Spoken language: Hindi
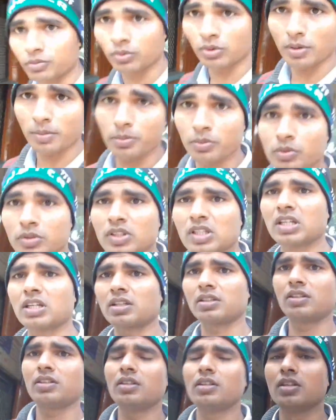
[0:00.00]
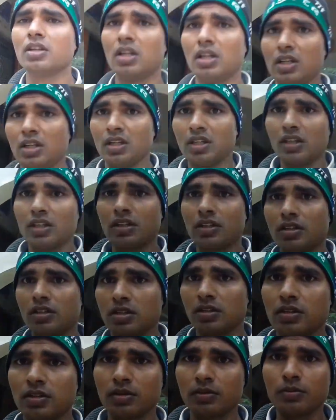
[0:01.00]
है वो आप लोग दिखा दें
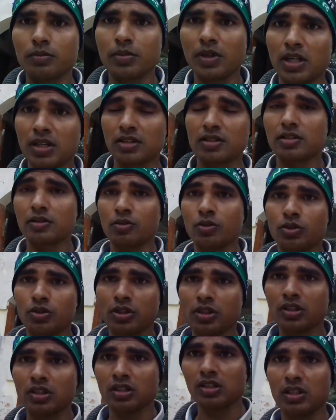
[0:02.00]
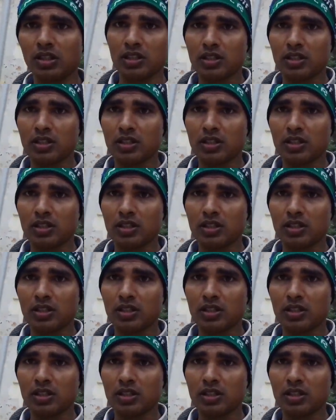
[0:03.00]
बाहर से कुछ